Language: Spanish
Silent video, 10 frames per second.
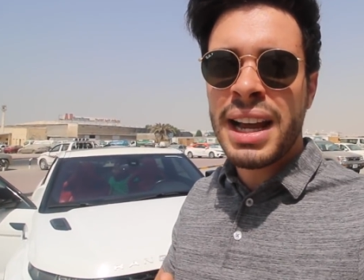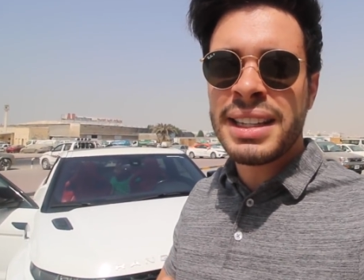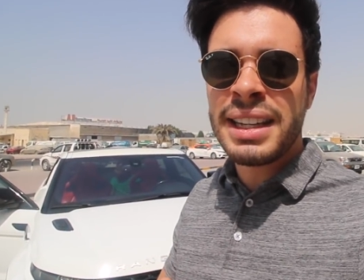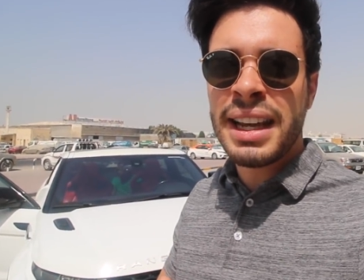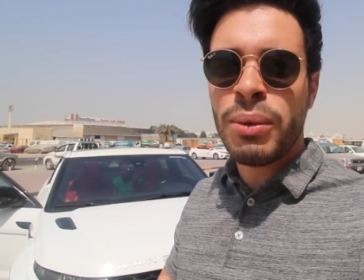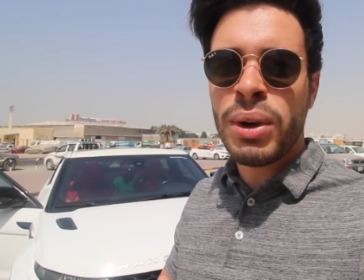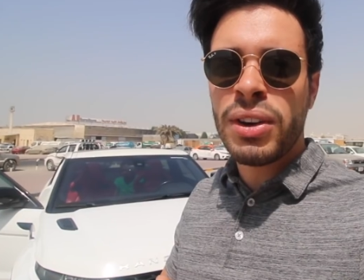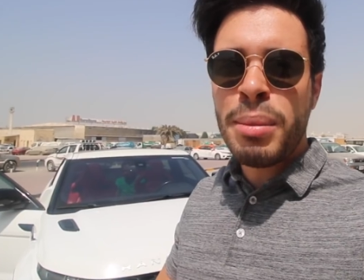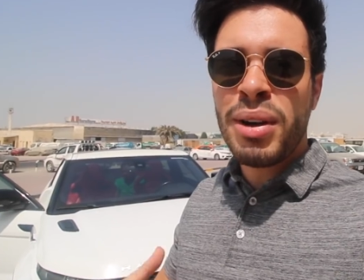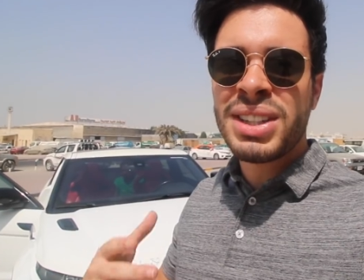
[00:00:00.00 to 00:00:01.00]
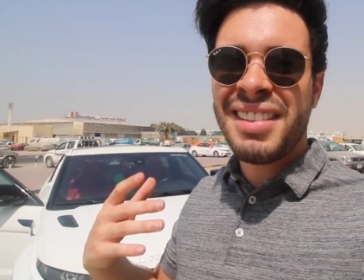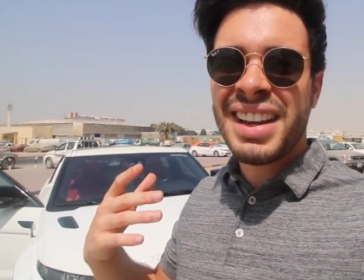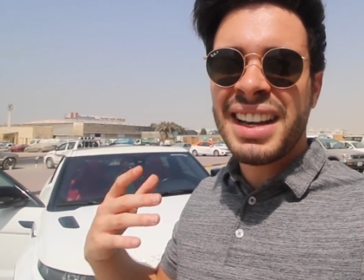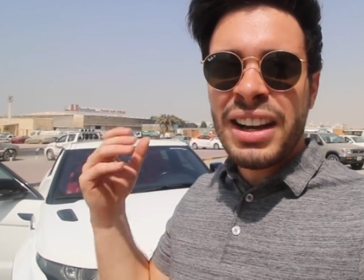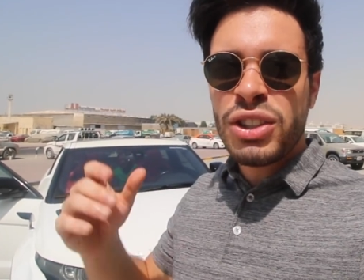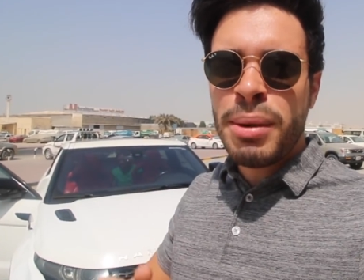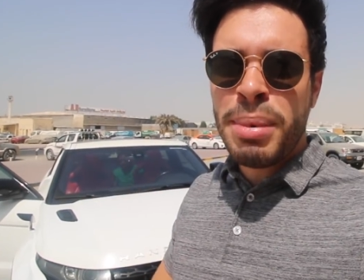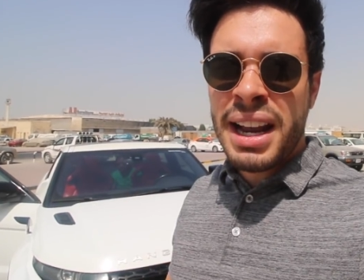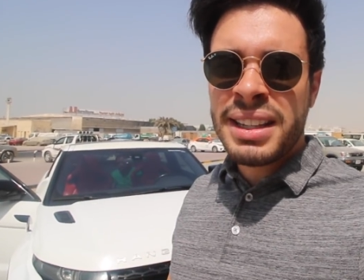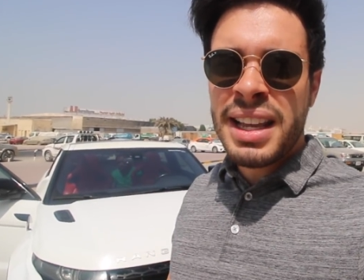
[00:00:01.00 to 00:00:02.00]
Así que bueno, vamos a ver qué nos
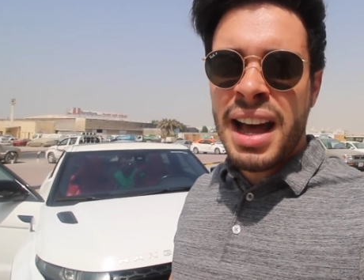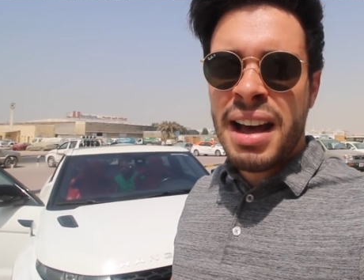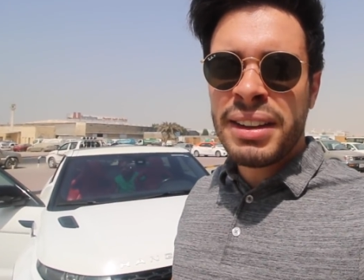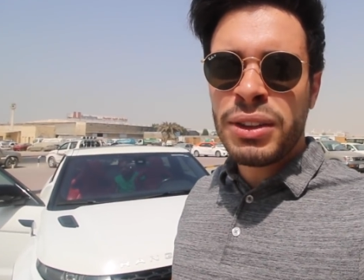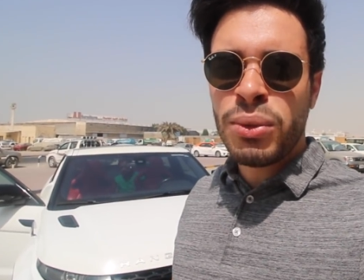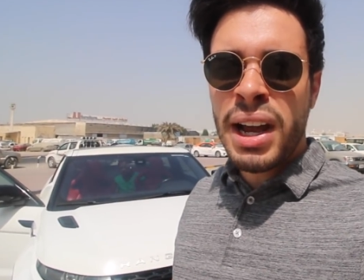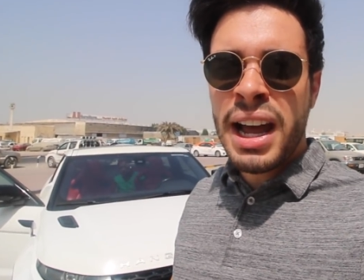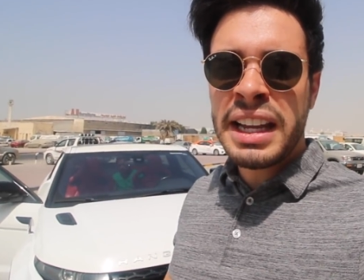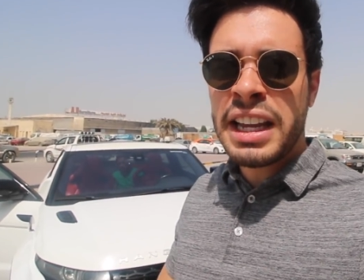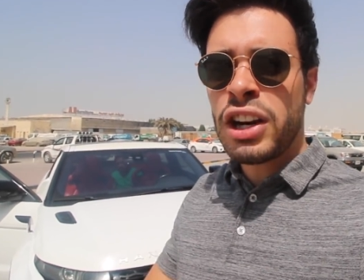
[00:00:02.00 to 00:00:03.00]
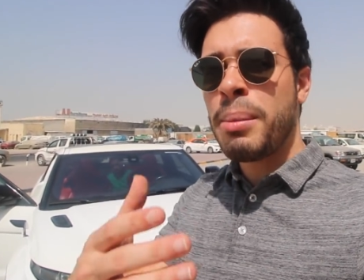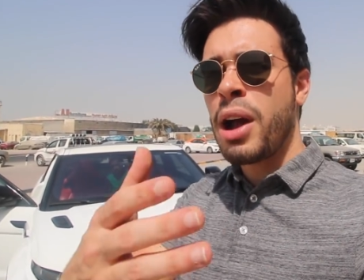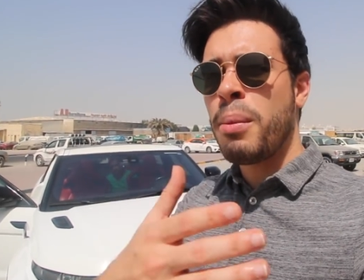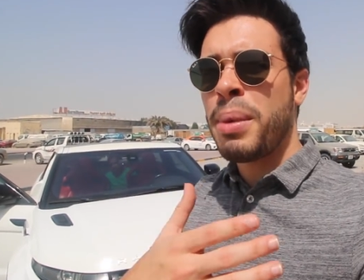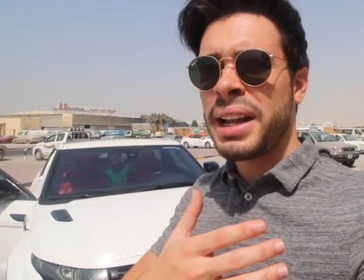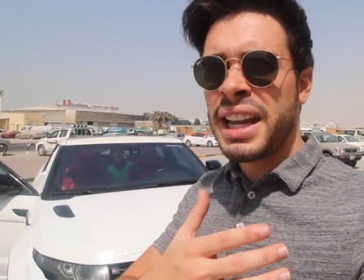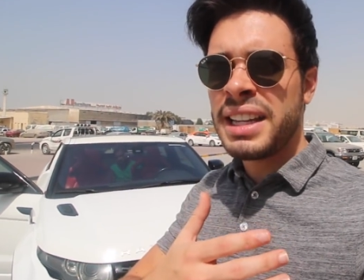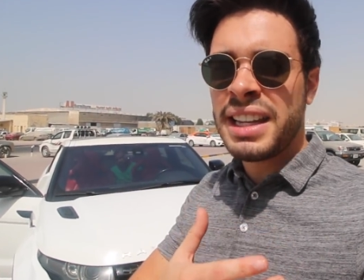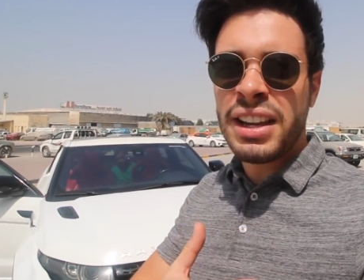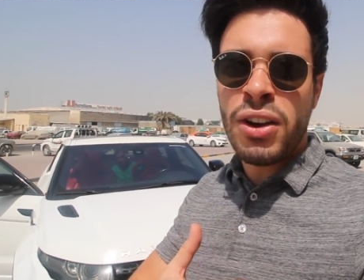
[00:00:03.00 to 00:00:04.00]
separa esta aventura y quiero que me
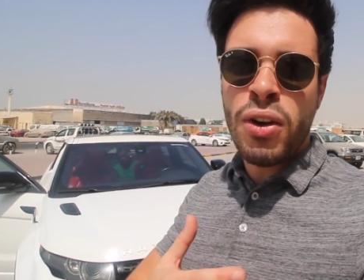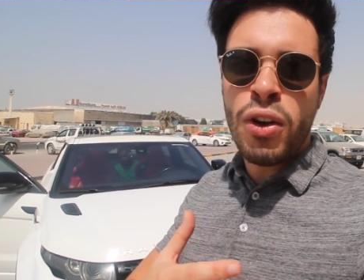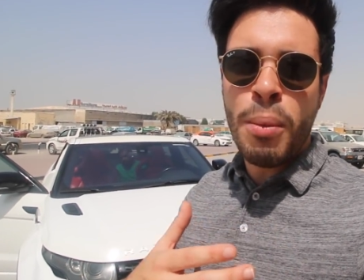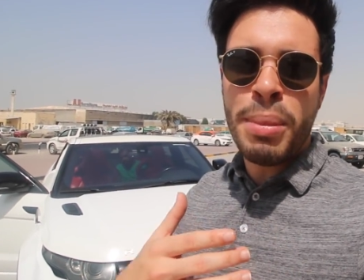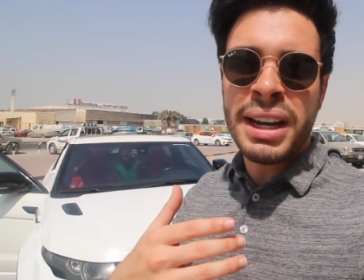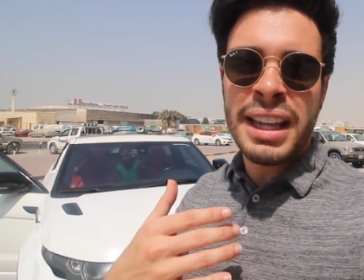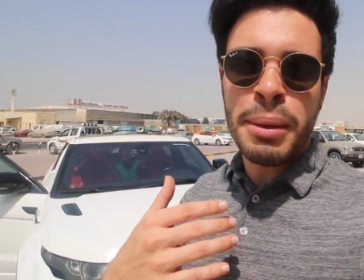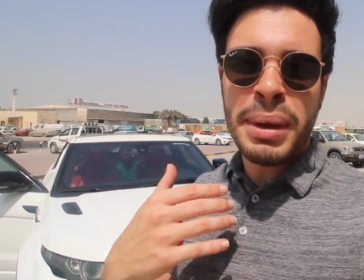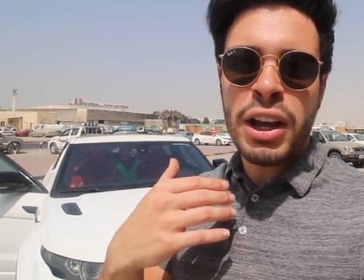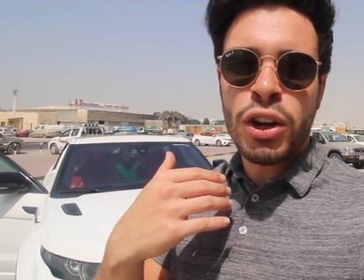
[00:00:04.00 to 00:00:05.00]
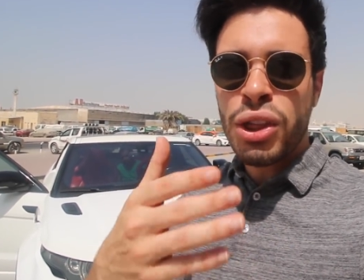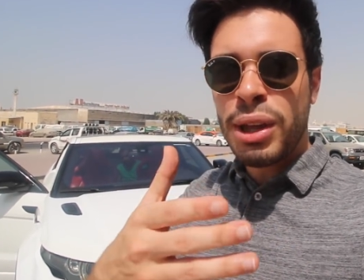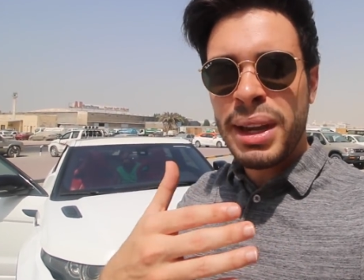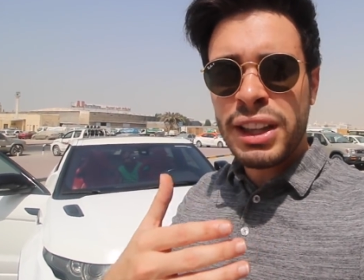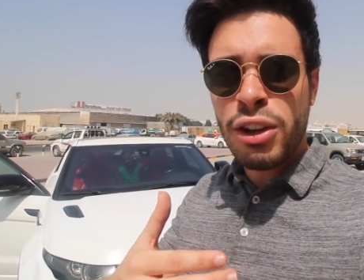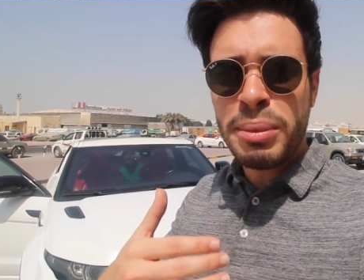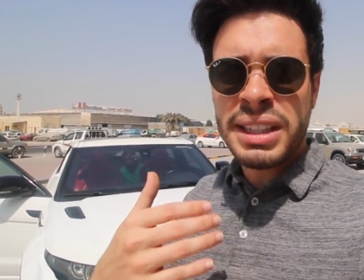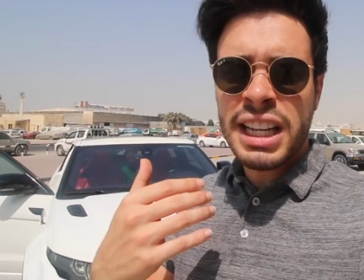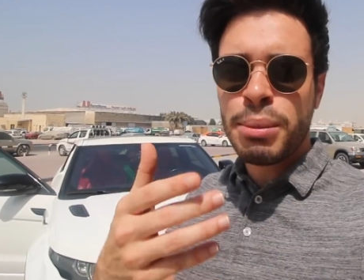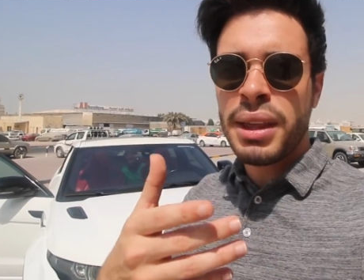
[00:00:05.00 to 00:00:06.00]
acompañéis, quiero compartir mi conocimiento y
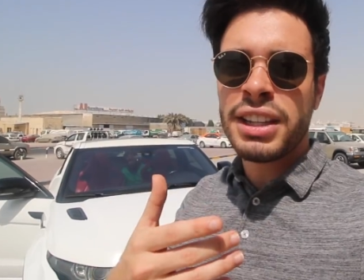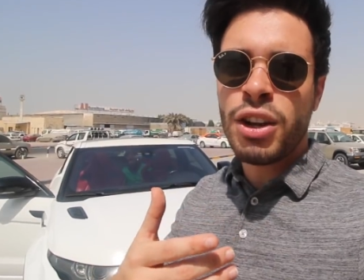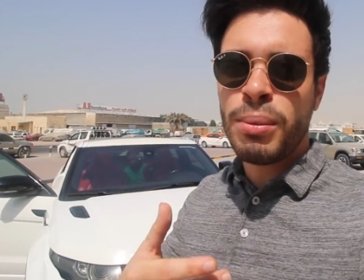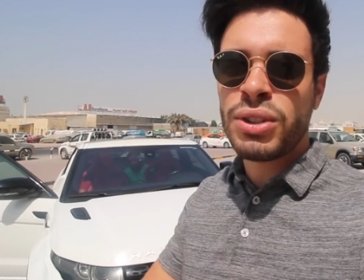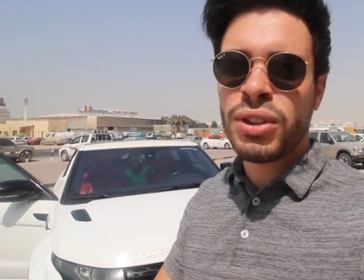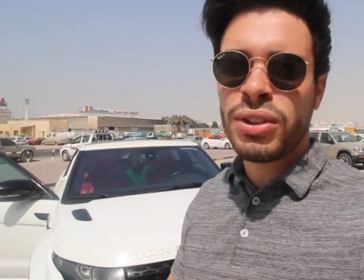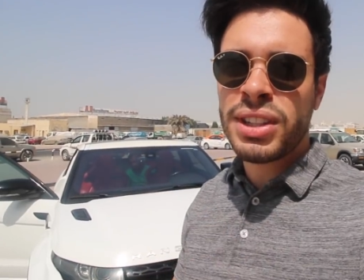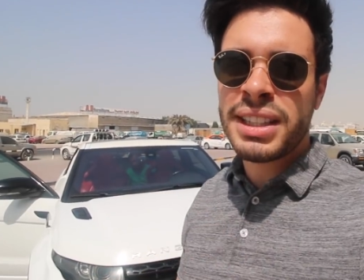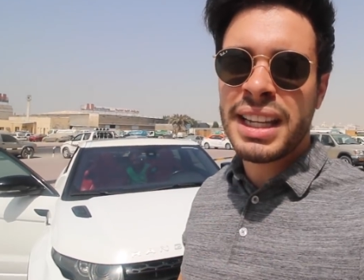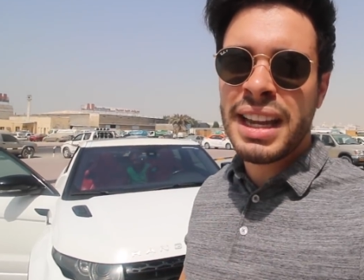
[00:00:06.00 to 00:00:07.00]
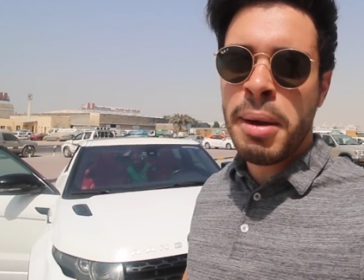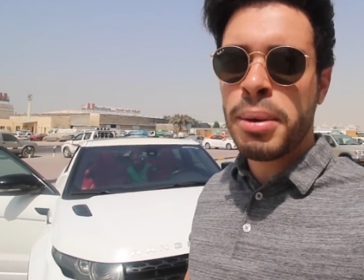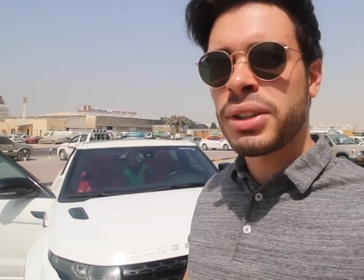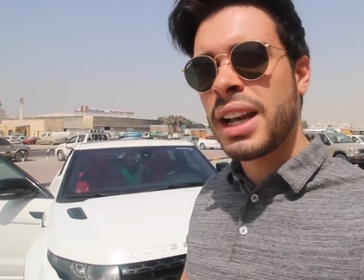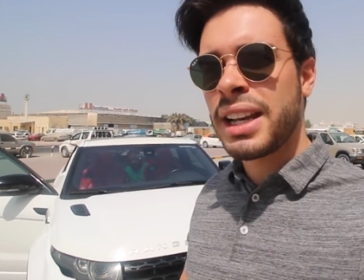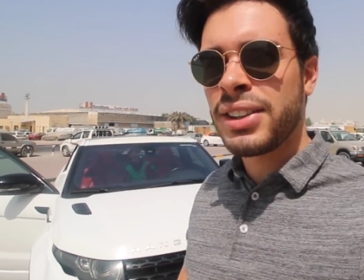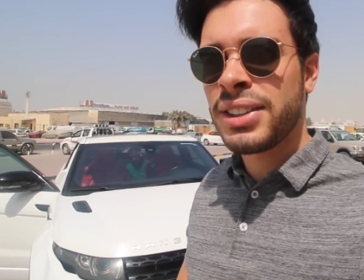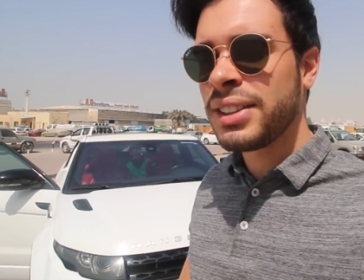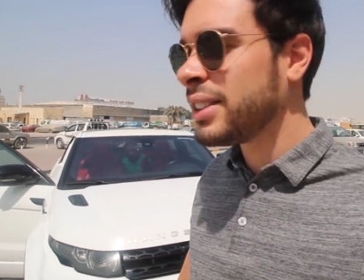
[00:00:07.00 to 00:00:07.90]
mis experiencias con vosotros así que vámonos al lío.